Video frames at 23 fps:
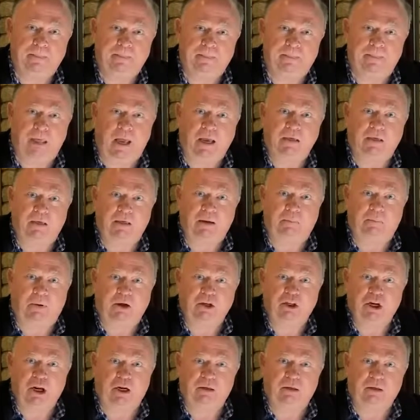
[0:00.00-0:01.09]
Дайте нам
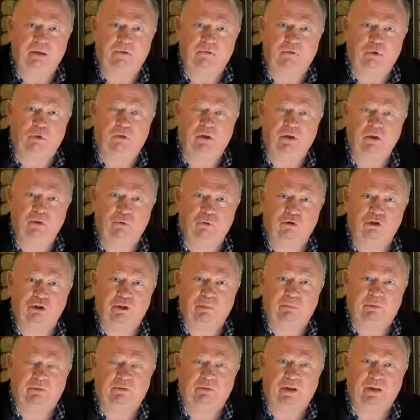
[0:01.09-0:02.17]
пожарников круглосуточно
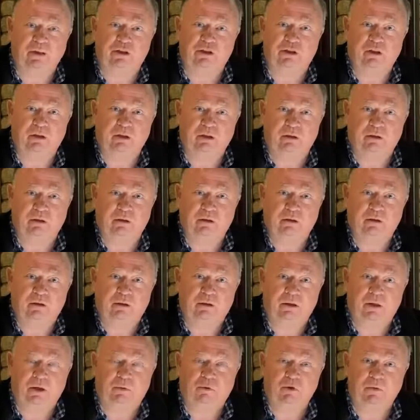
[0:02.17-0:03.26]
по 12 человек
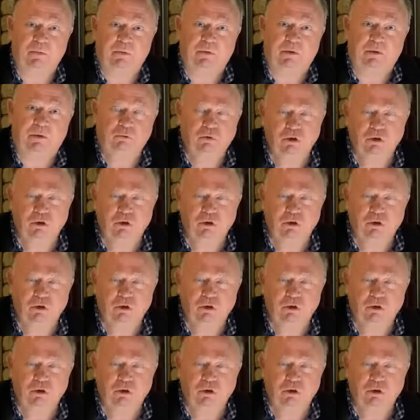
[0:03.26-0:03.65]
на госпиталь.